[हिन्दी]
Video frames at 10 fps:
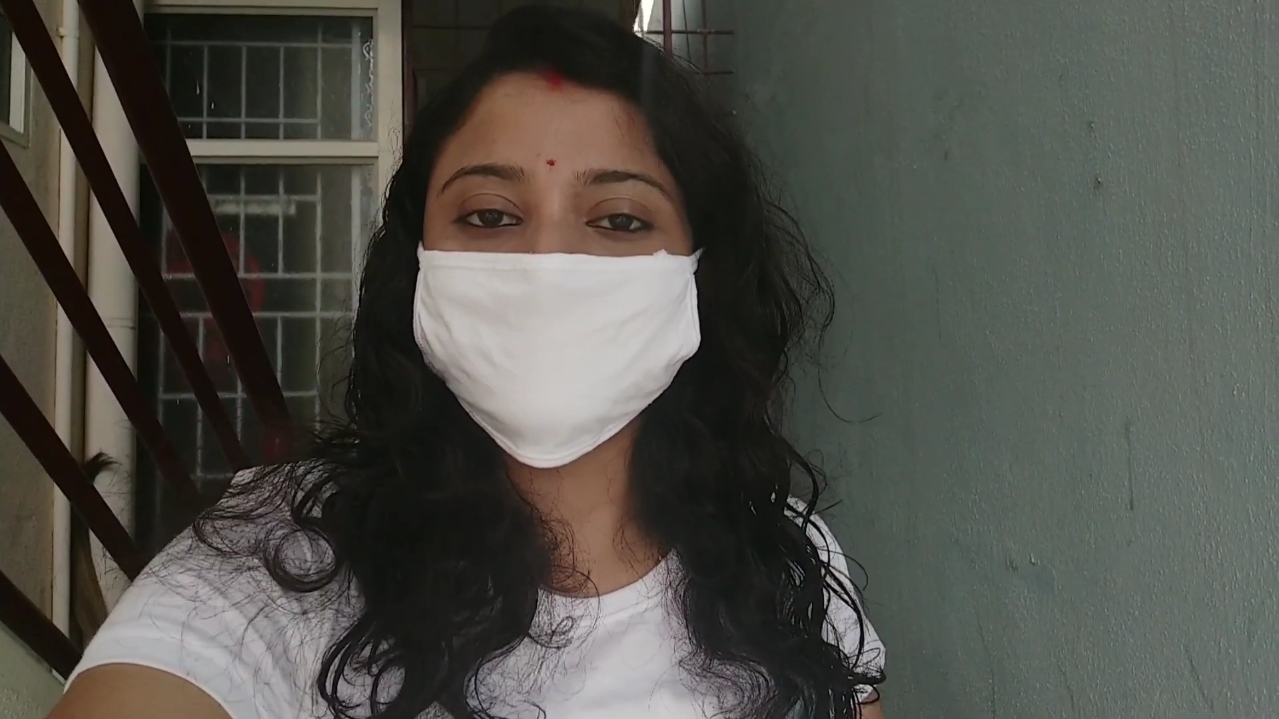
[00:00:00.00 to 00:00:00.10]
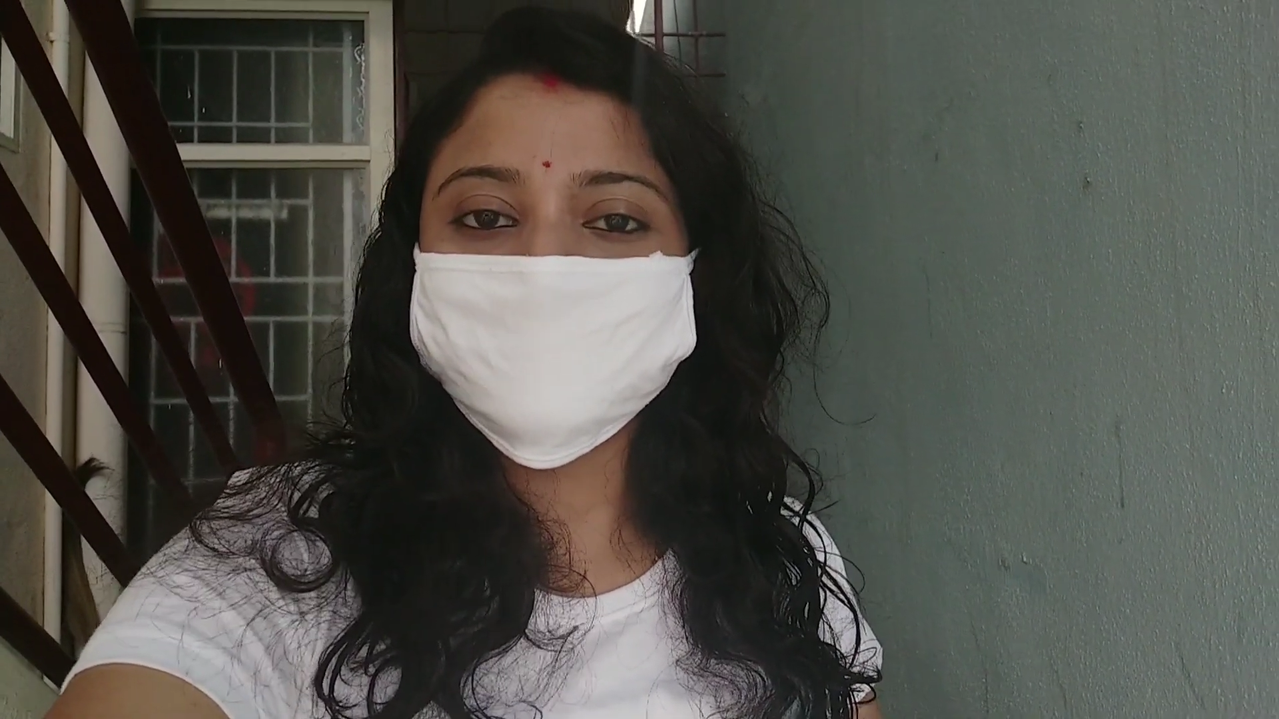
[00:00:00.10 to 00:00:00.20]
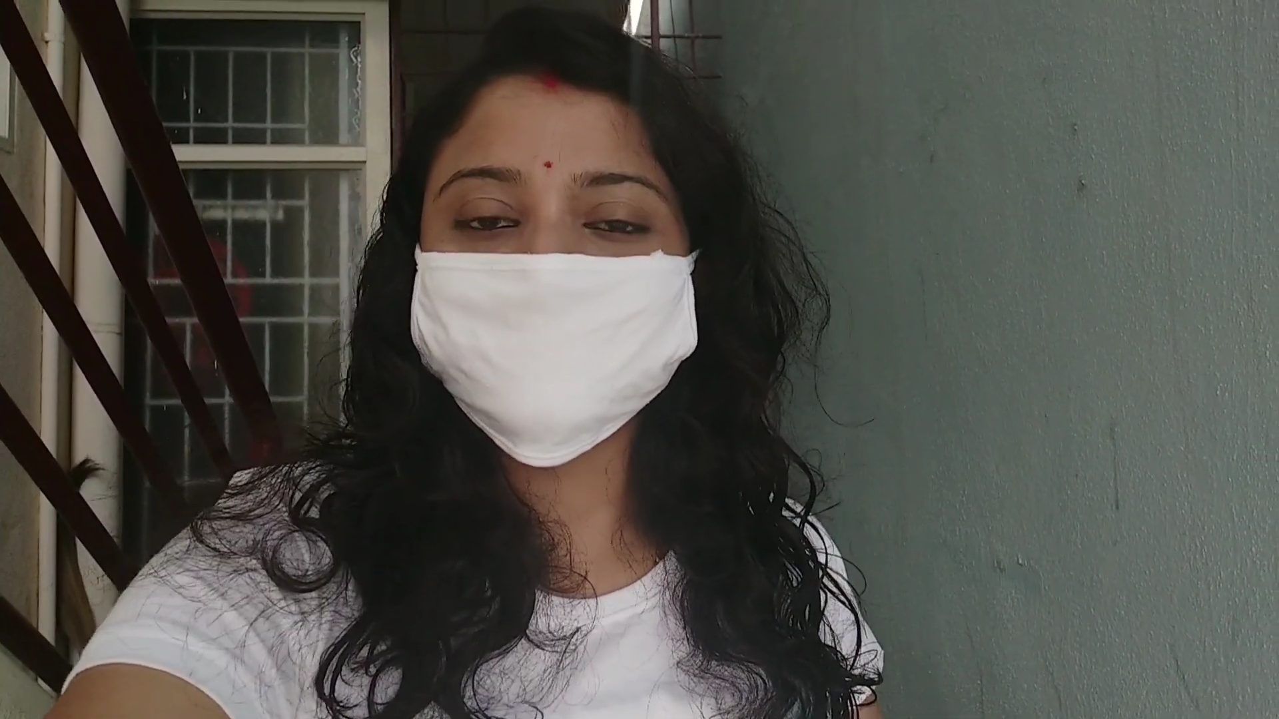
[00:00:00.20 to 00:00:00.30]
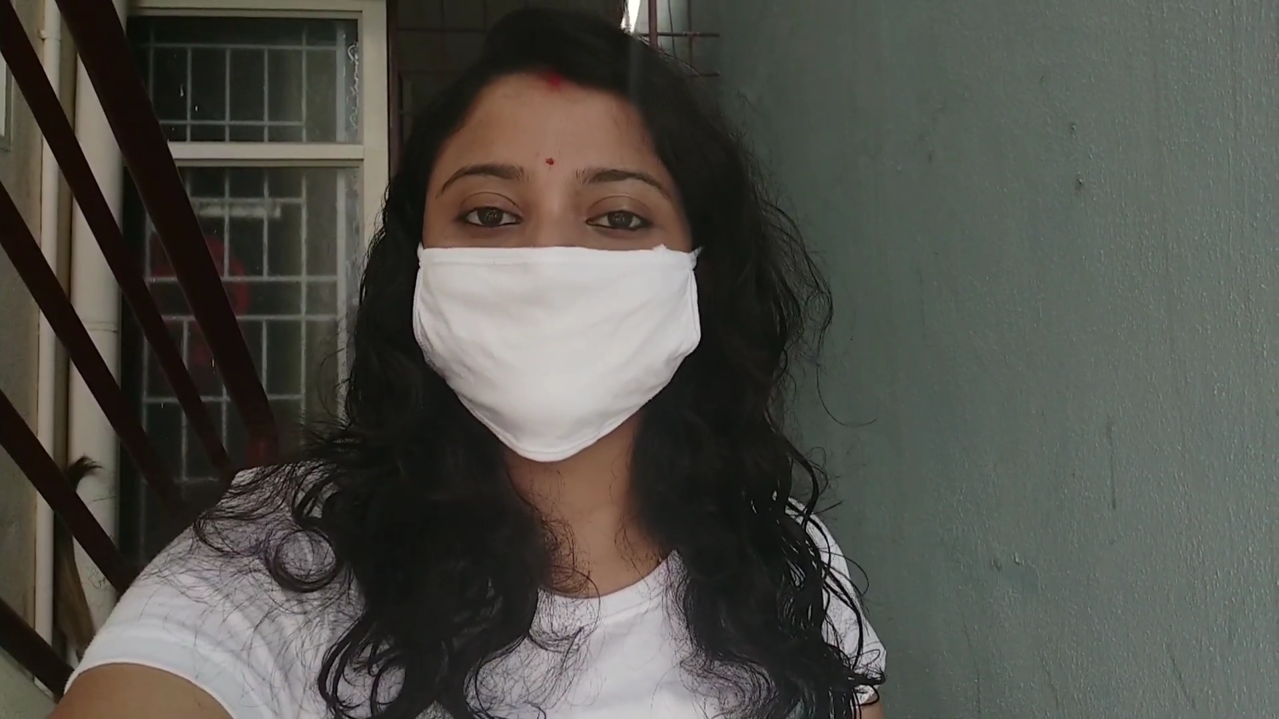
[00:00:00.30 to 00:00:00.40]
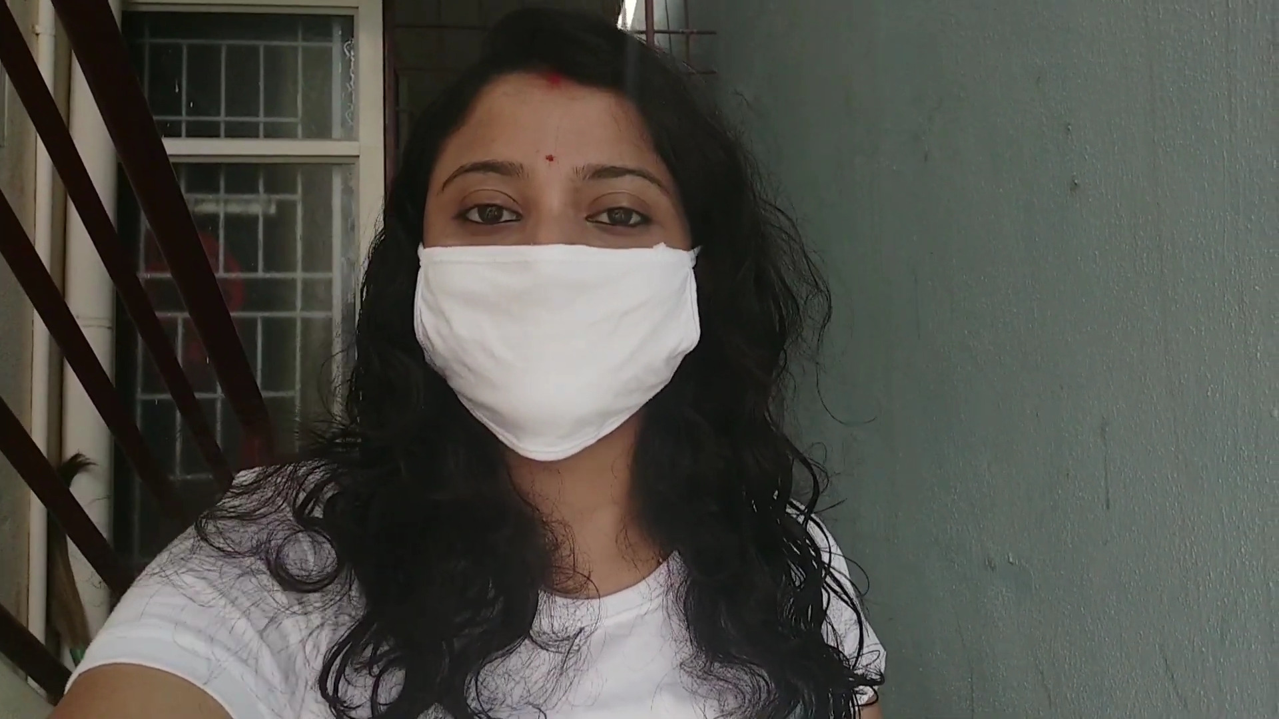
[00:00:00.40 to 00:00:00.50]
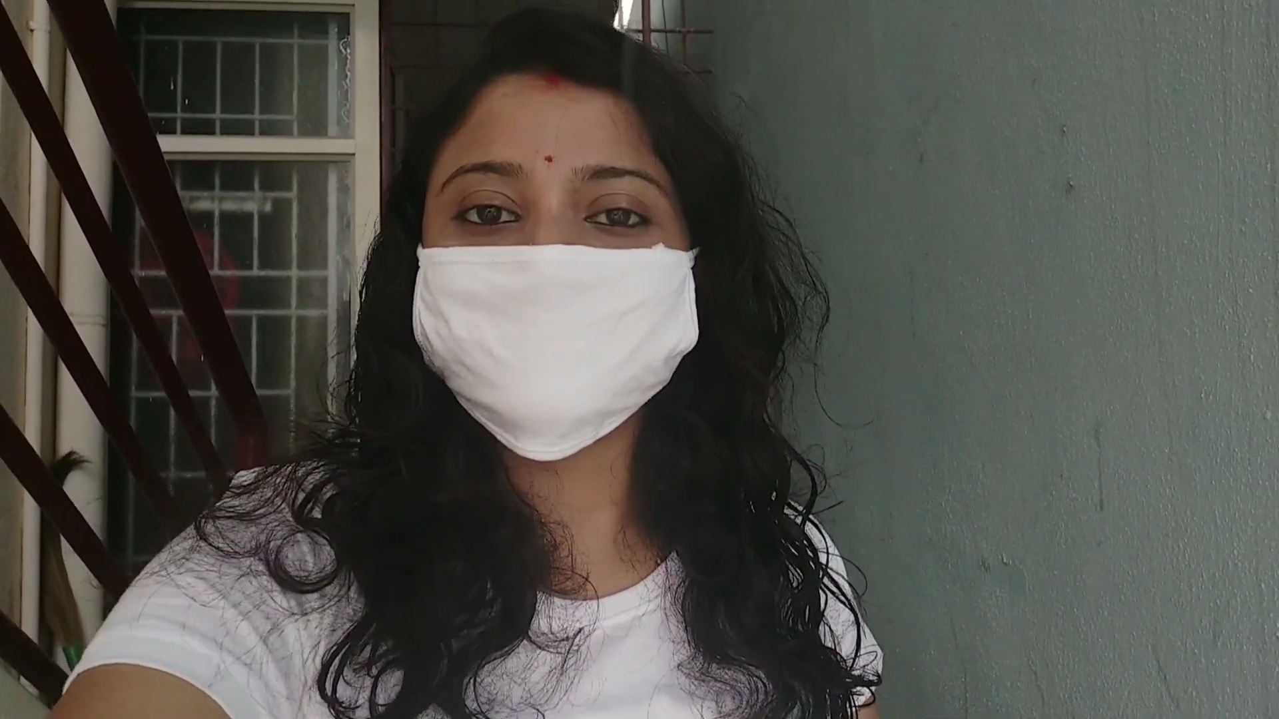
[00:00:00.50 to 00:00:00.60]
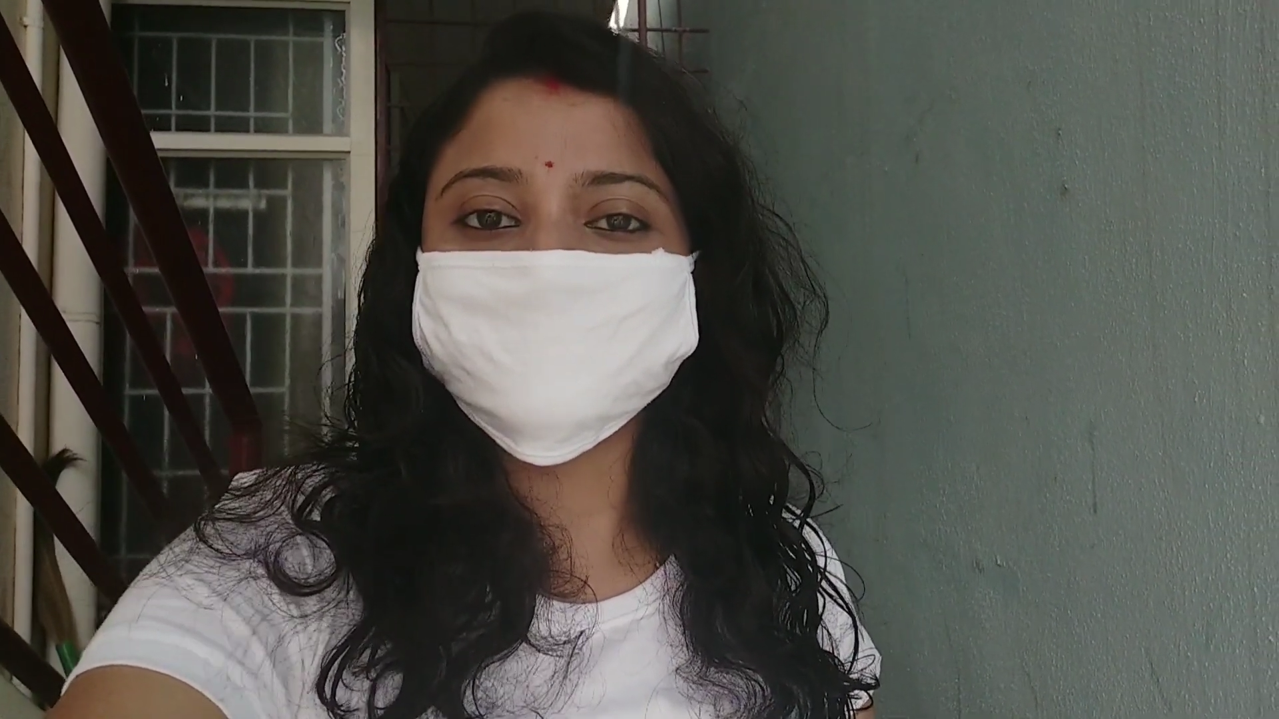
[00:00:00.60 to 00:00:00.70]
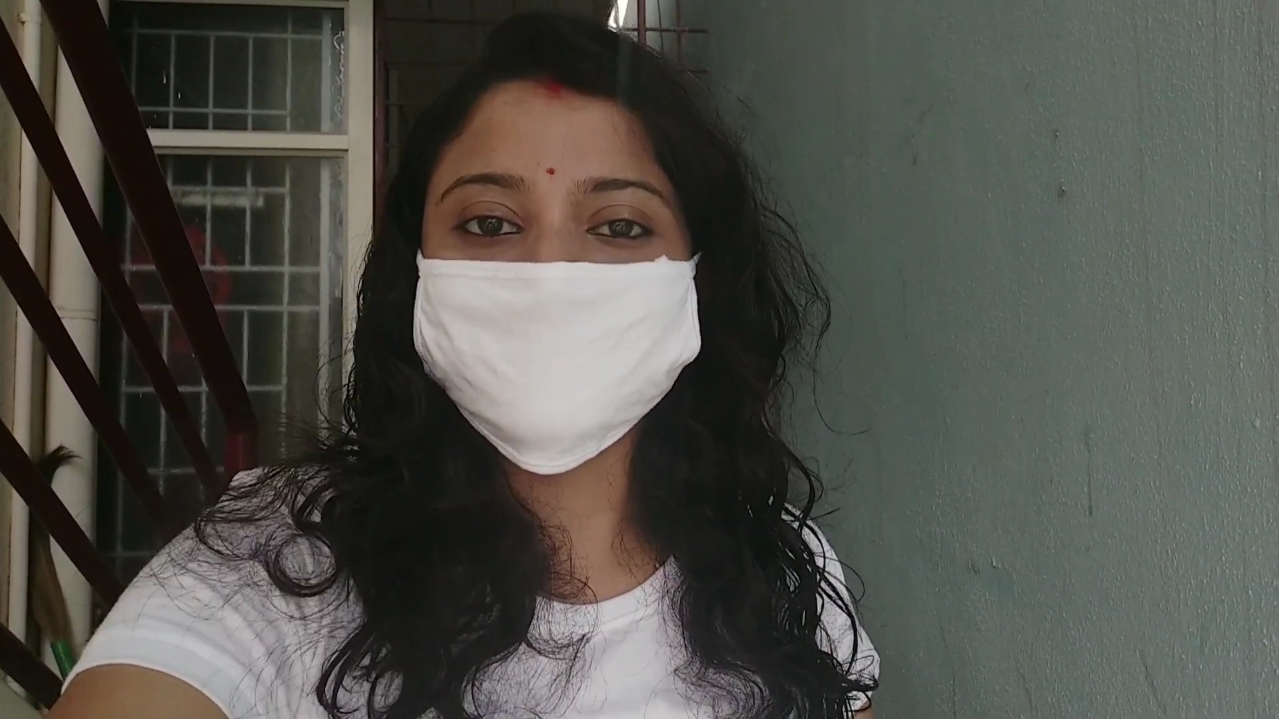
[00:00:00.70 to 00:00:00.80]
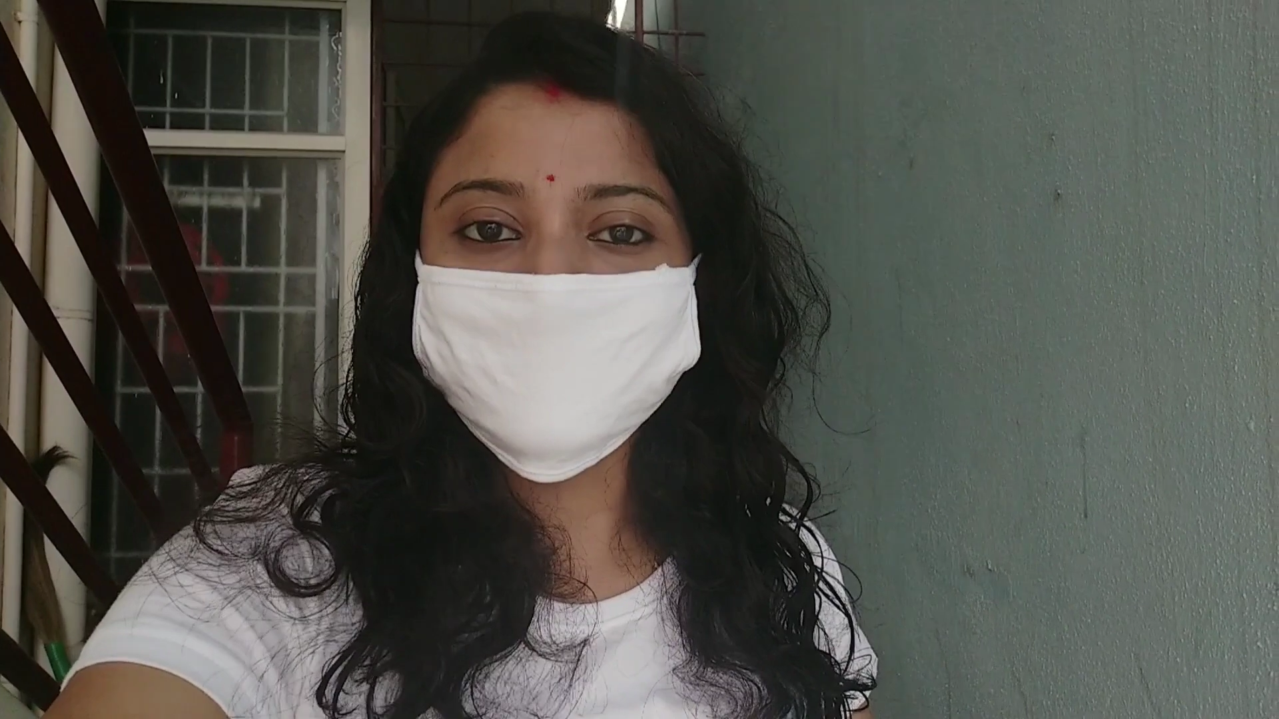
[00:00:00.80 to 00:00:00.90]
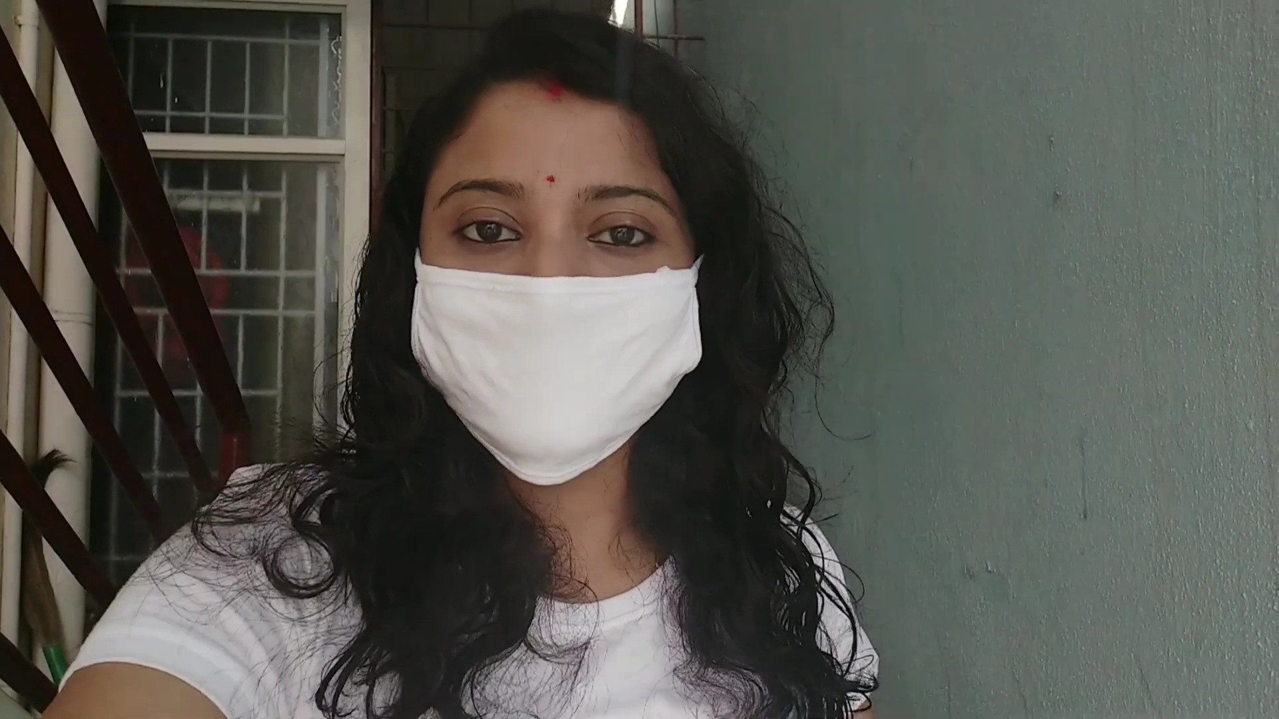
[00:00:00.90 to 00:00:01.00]
मैं आज एक
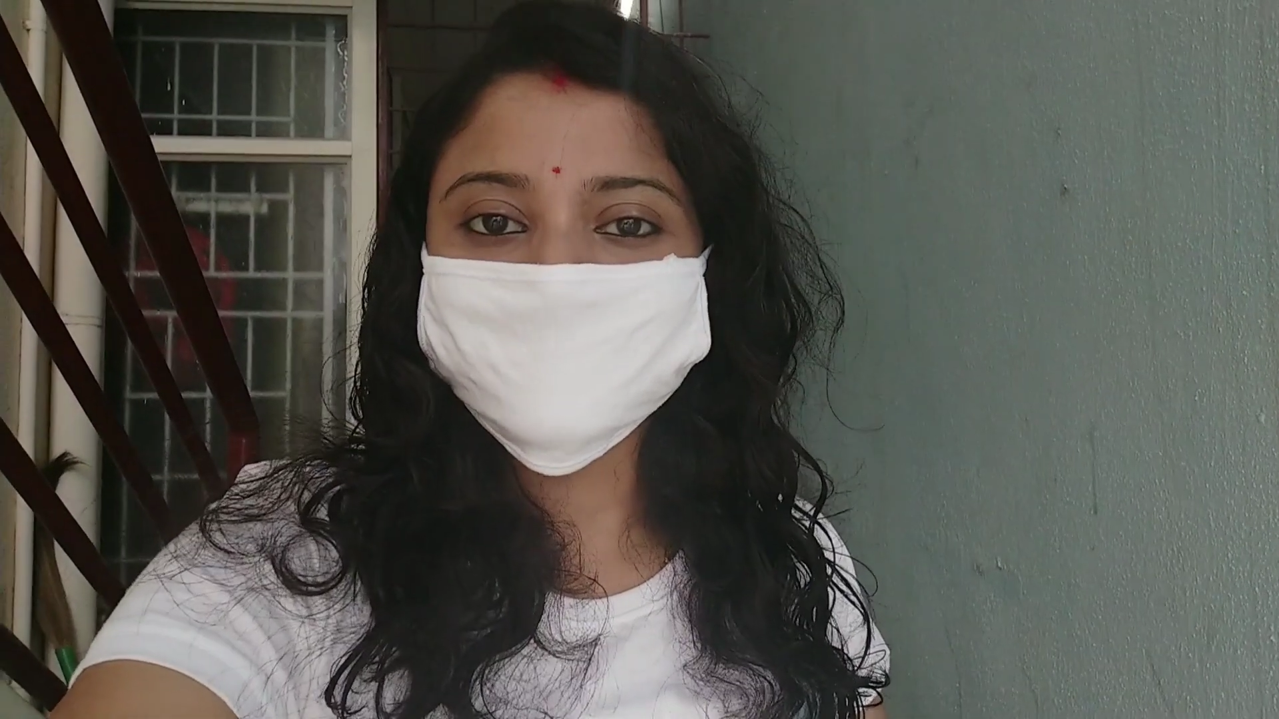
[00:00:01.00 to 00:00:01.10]
नया